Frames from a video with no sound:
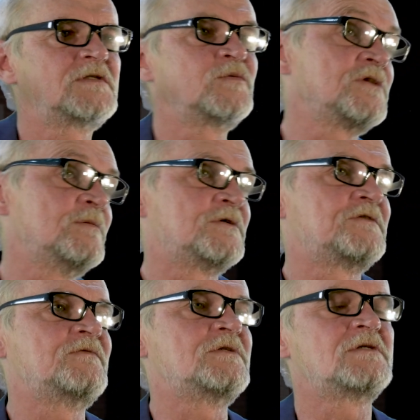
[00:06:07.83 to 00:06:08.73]
słusznym
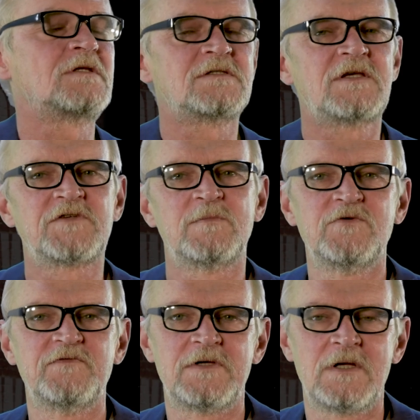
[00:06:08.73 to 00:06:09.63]
oczywiście, to zawsze
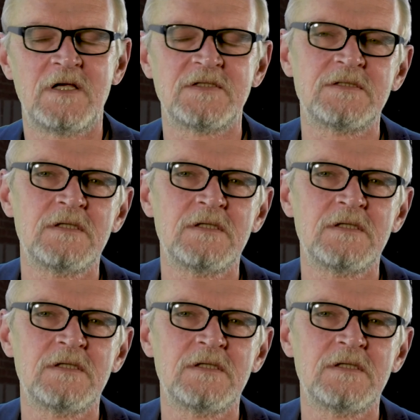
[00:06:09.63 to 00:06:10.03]
był wyraz